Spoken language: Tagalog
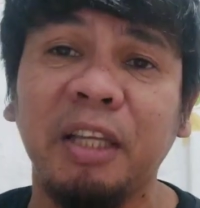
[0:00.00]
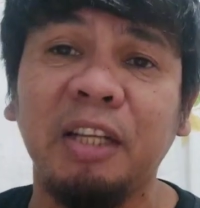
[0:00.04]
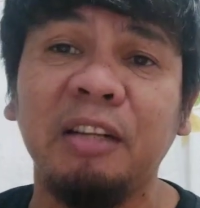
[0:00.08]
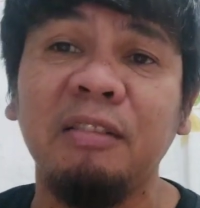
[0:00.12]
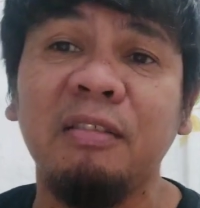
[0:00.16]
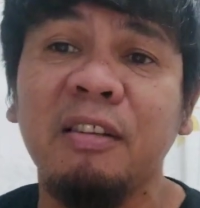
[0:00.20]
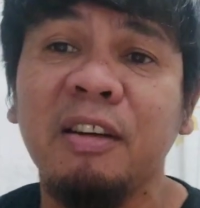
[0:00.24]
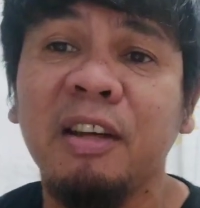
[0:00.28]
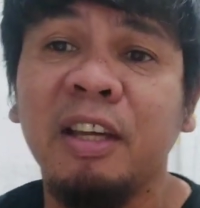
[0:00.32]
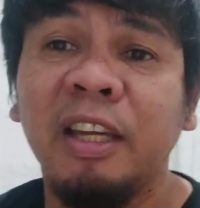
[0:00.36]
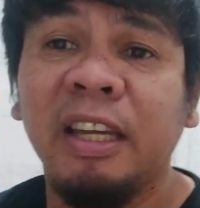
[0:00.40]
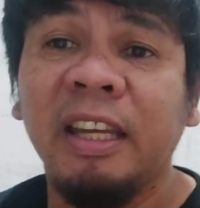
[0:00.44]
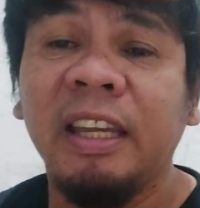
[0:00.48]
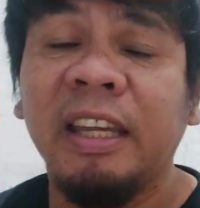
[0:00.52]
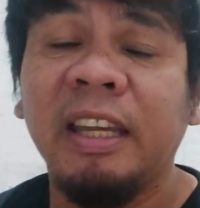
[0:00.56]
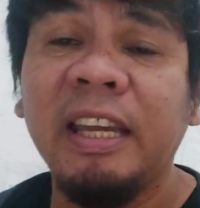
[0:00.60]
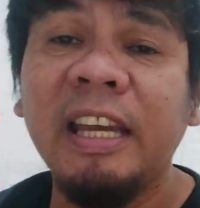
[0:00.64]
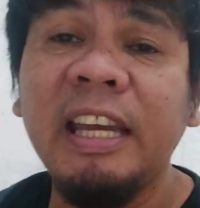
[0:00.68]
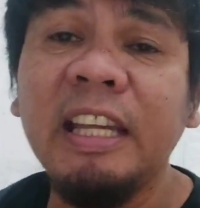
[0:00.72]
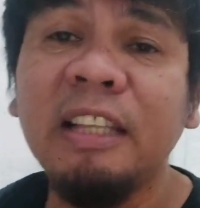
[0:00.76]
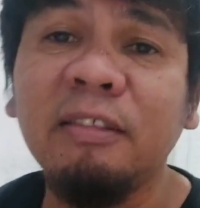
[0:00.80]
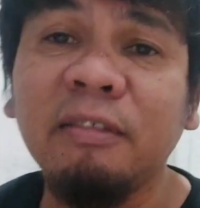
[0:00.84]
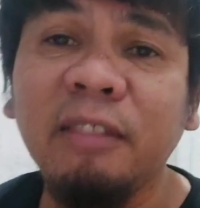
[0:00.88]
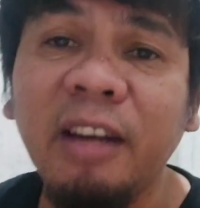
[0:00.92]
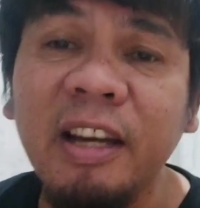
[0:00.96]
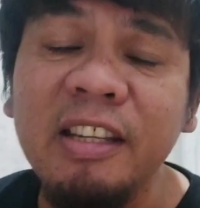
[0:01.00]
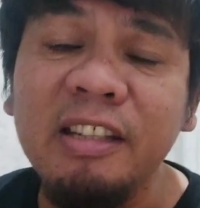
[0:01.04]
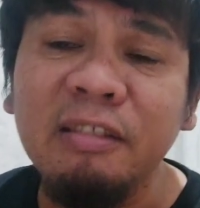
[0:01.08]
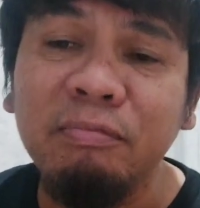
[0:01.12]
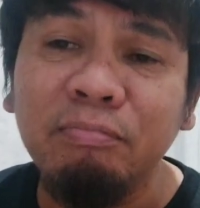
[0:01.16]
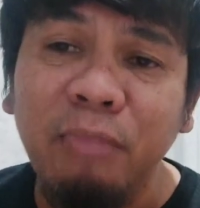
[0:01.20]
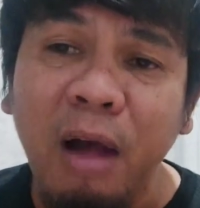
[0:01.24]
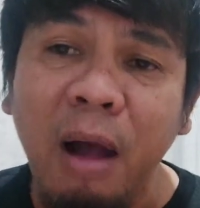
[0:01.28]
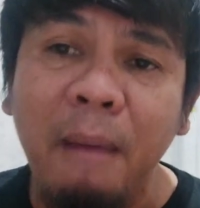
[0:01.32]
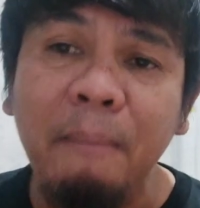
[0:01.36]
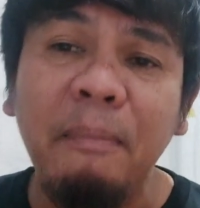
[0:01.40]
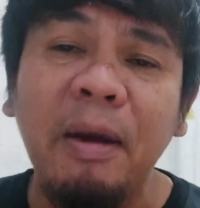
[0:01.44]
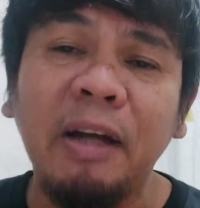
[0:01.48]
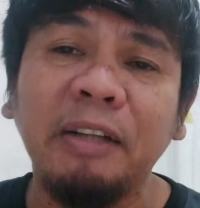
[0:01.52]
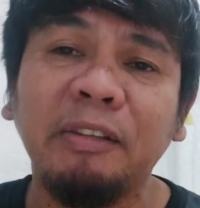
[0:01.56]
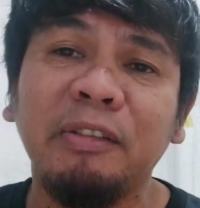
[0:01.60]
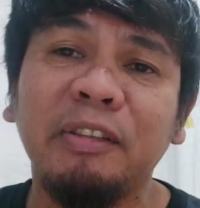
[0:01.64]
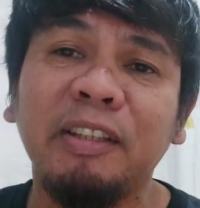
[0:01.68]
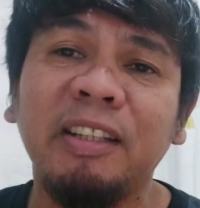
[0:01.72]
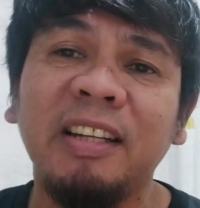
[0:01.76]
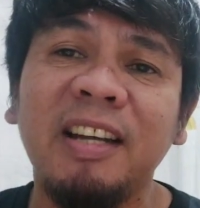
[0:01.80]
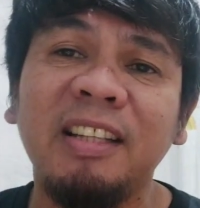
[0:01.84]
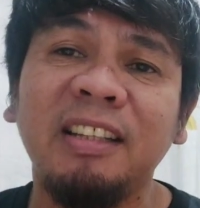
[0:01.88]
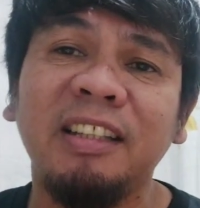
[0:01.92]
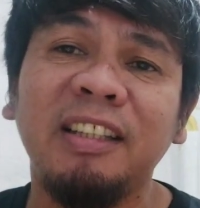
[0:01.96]
Pero ito guys,
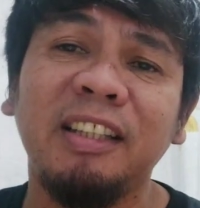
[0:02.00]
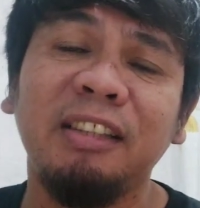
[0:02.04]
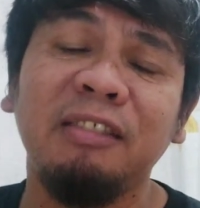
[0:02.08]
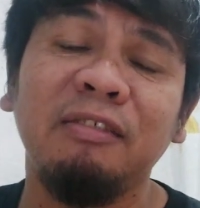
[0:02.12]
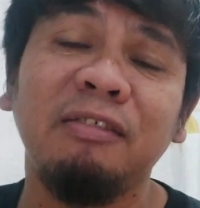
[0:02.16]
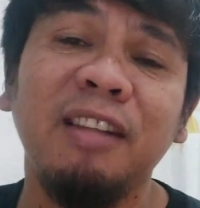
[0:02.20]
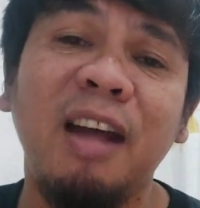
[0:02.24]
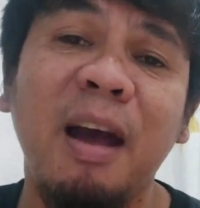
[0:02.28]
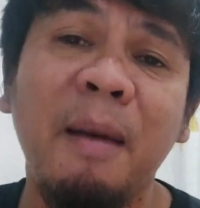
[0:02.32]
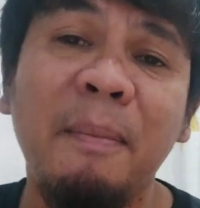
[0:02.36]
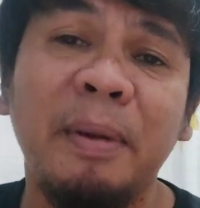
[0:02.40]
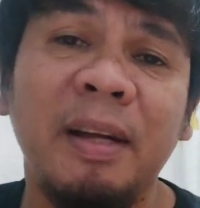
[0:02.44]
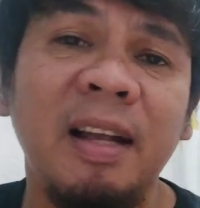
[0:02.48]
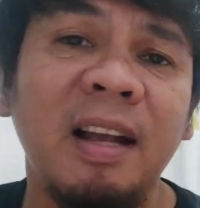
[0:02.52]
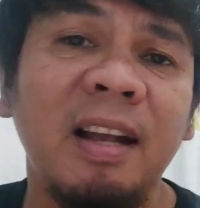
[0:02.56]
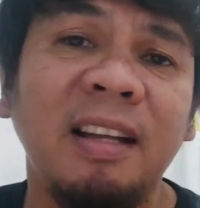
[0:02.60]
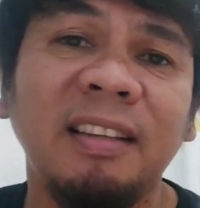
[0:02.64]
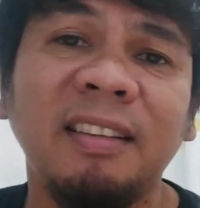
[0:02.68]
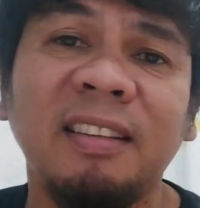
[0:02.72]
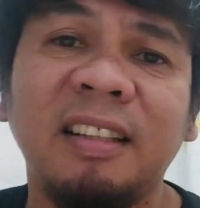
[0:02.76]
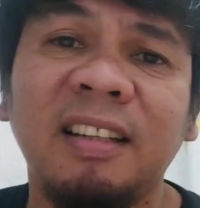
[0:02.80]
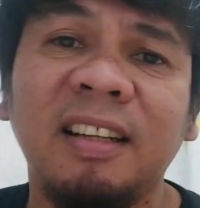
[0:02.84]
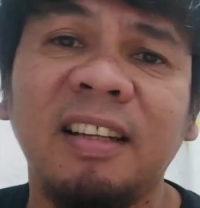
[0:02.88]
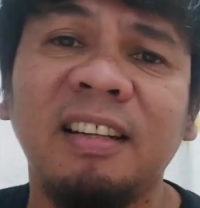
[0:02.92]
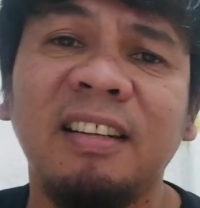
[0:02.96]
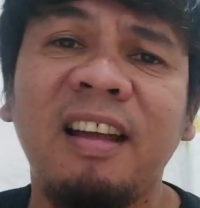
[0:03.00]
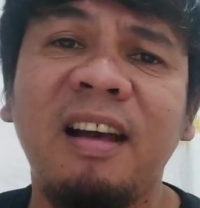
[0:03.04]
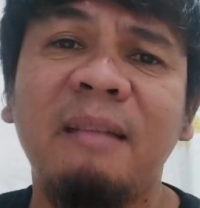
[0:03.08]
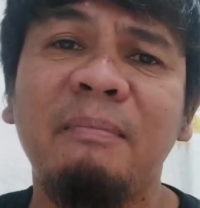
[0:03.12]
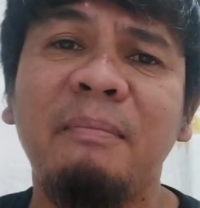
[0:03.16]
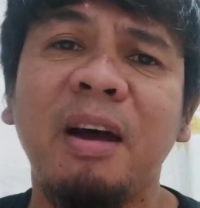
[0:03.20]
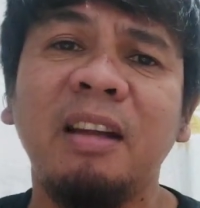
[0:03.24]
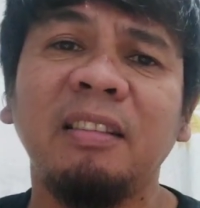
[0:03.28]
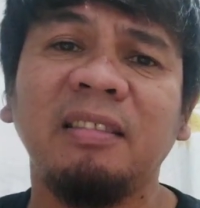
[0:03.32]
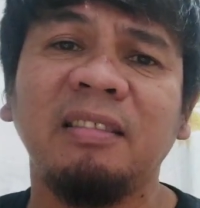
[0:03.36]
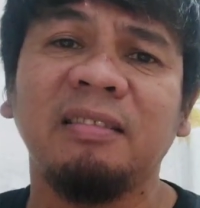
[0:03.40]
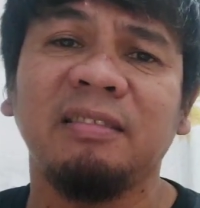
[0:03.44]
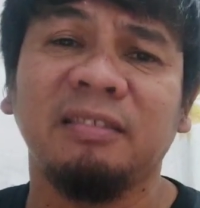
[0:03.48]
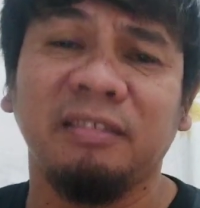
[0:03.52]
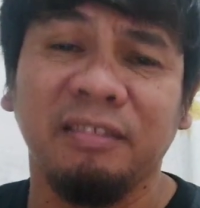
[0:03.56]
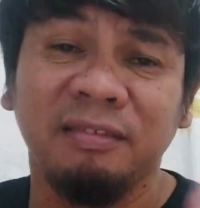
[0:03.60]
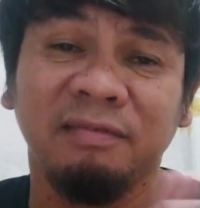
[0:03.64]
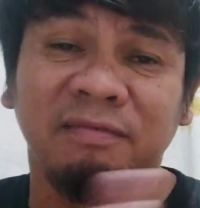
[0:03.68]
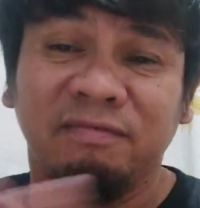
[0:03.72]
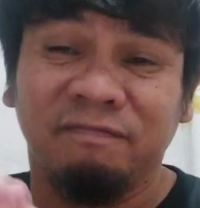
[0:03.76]
papanoorin natin ito. Napakaganda ng laban.